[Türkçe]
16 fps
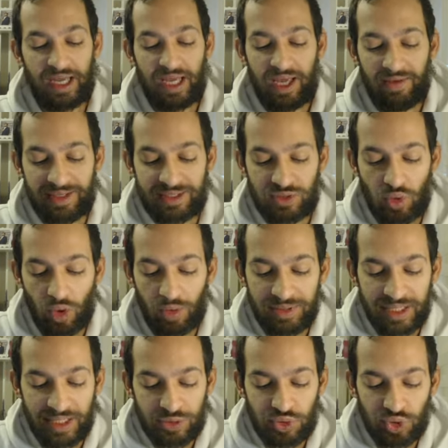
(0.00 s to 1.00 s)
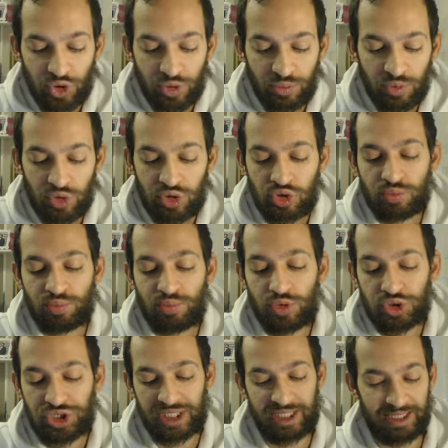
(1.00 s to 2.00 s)
Evet kombinasyonumuz bu
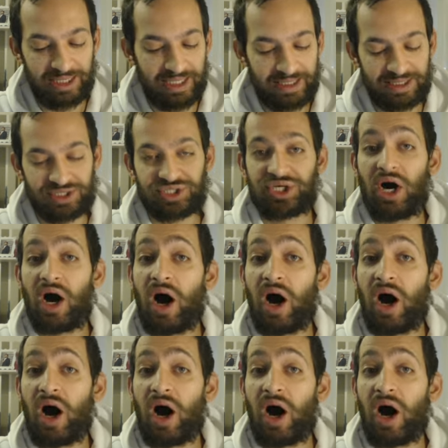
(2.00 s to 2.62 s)
şekildedir.